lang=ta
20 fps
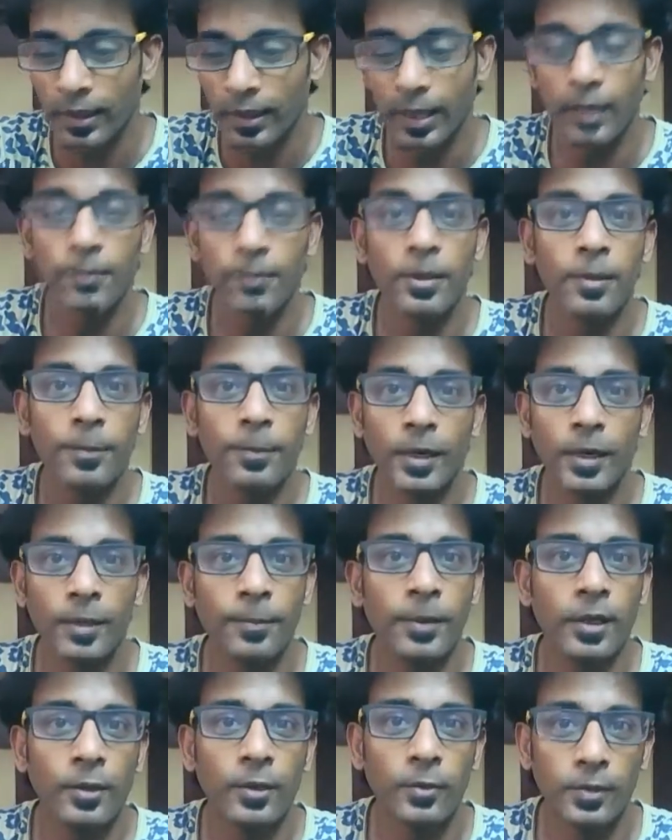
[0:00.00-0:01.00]
அது மாதிரி பல
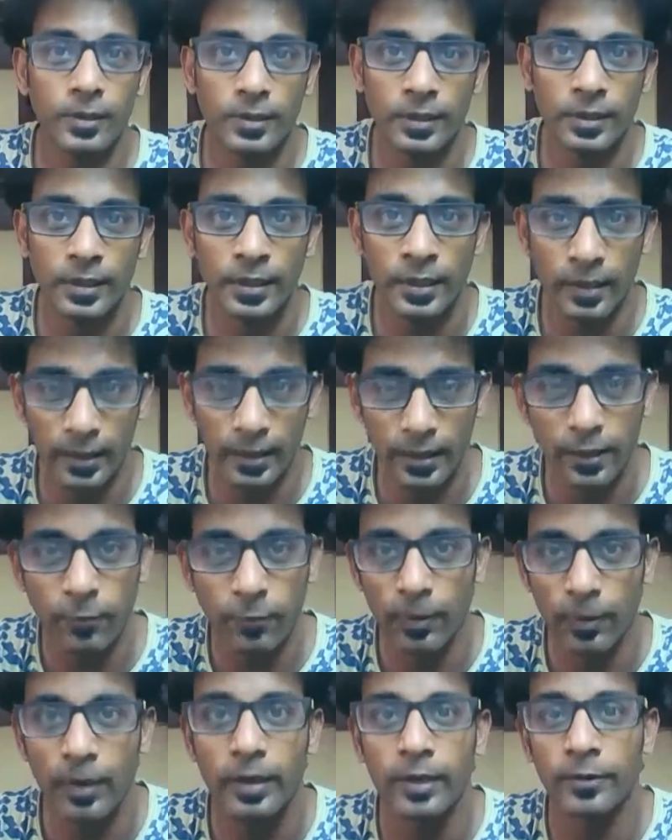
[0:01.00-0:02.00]
பேருக்கு வந்து இந்த
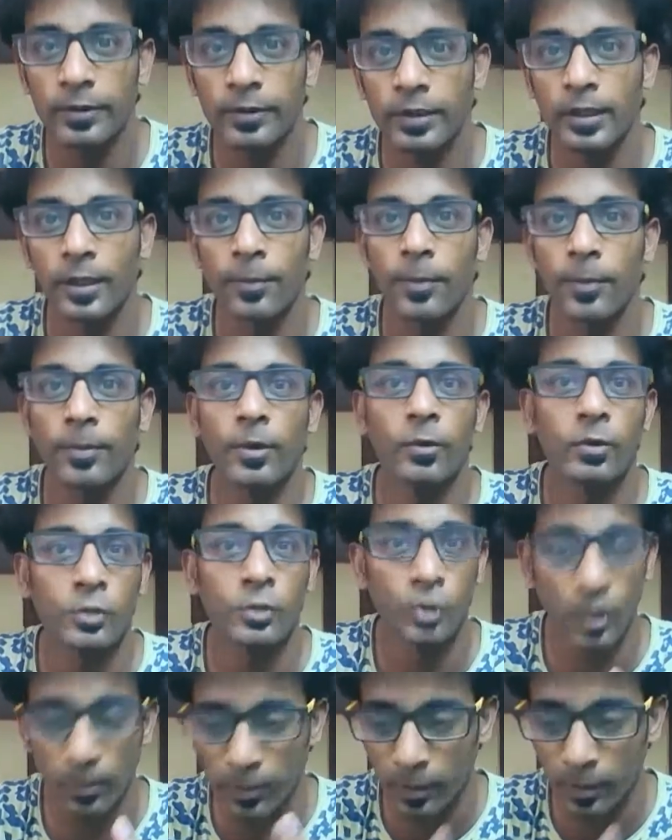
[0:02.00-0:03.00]
ஃபீல்டில் நான் அப்புறமா ஒரு
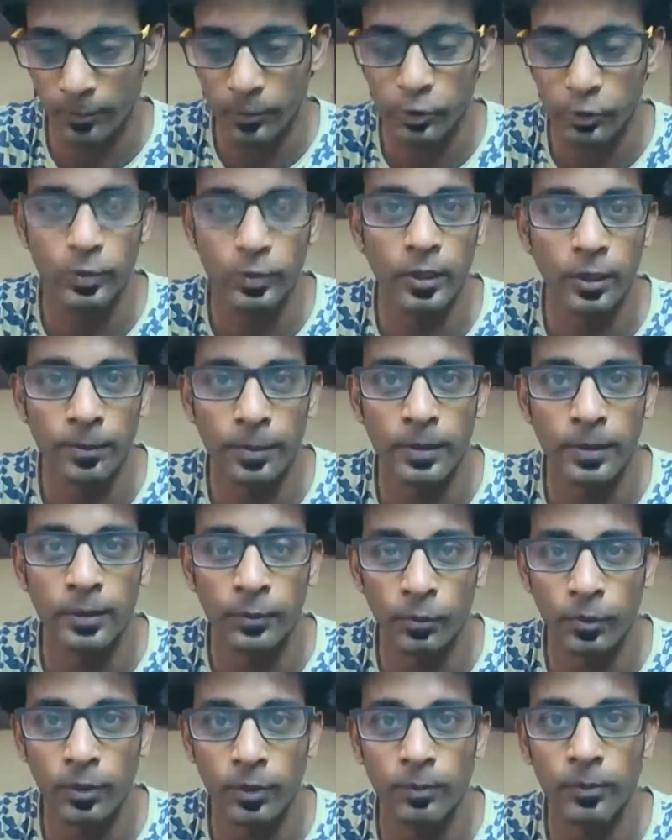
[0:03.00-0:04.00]
ஜாப் ஆப்பர்ச்சுனிட்டி ஏற்படுத்தி
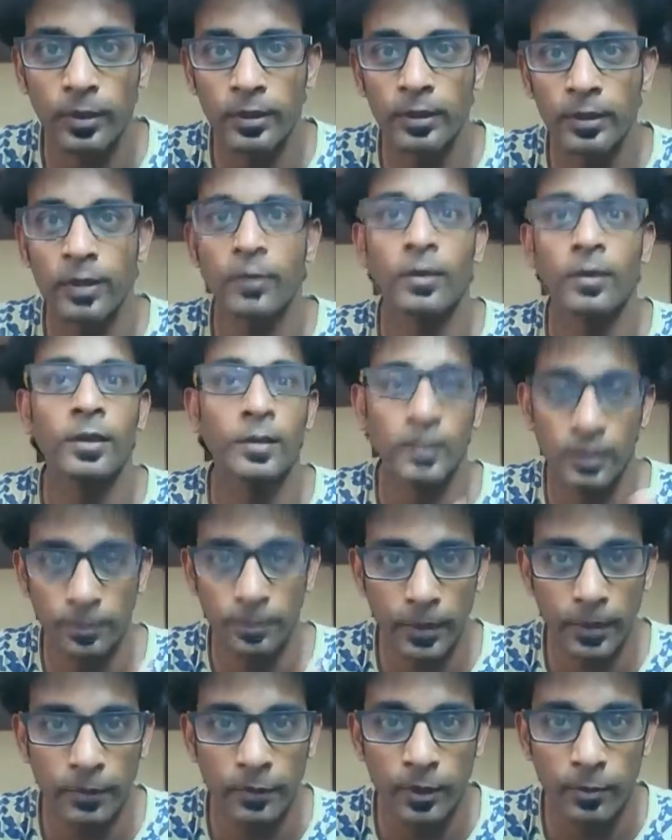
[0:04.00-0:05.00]
கொடுக்க முடியுது அவங்களை ஏர்ன்
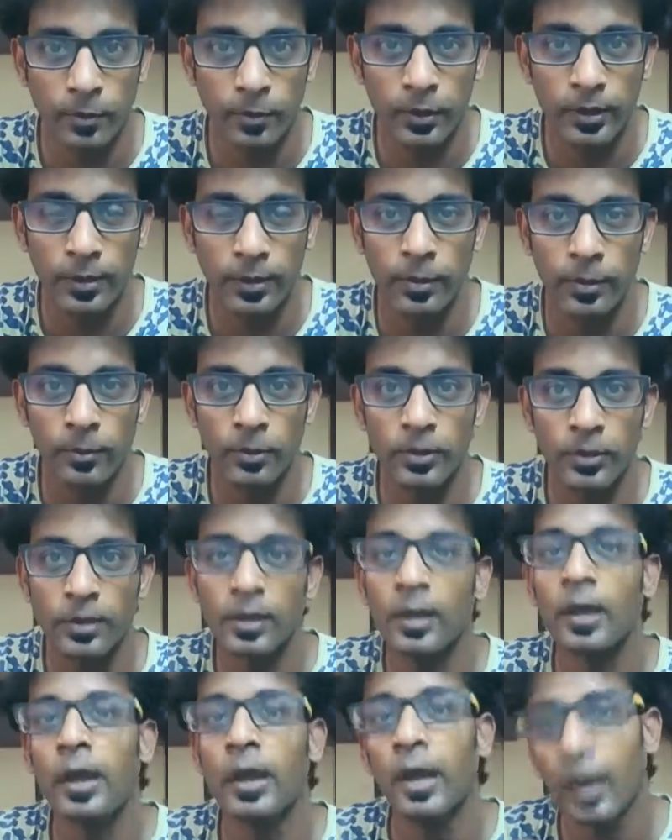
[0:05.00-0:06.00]
பண்ண வைக்க முடியுது அப்படின்போது
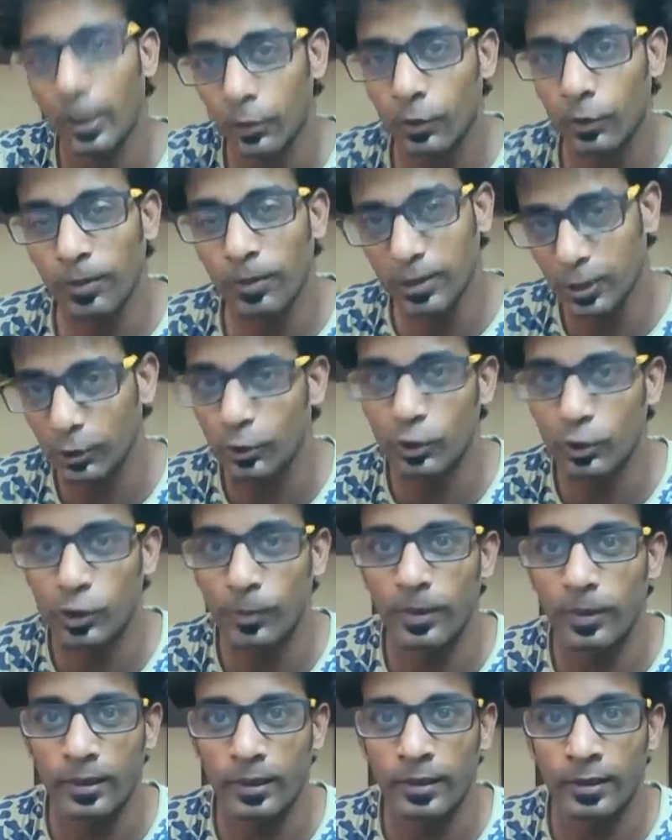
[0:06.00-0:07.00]
அது ரொம்ப
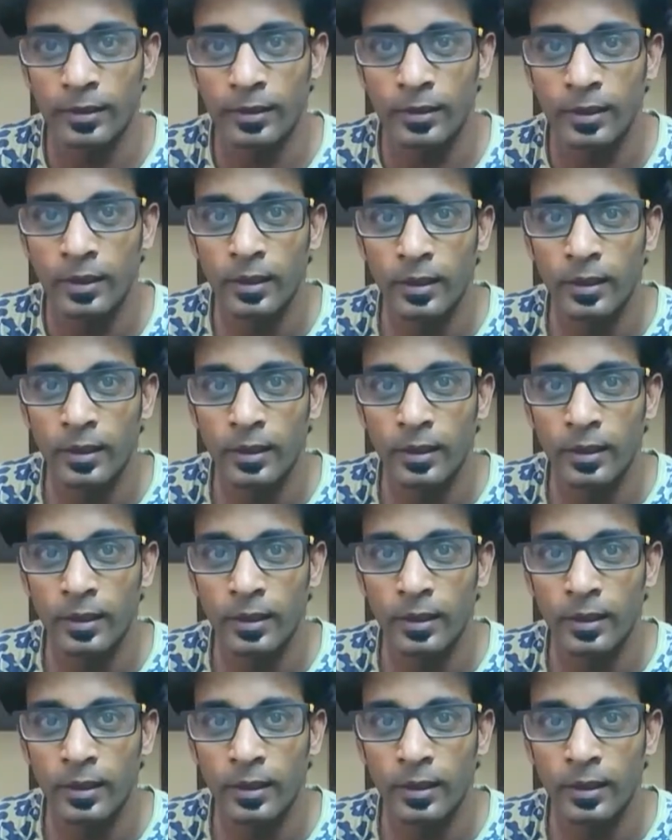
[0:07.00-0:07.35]
சந்தோஷமாக இருக்குது